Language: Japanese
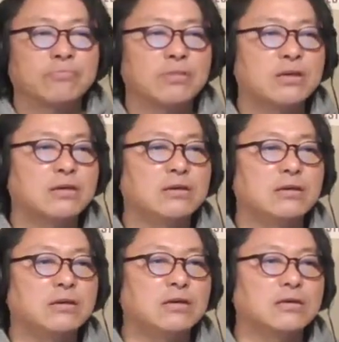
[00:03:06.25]

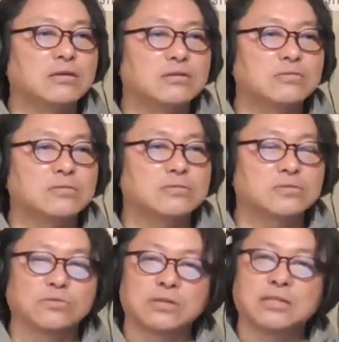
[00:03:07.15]
で
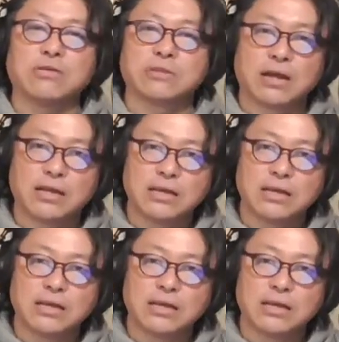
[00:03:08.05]
そのギターを習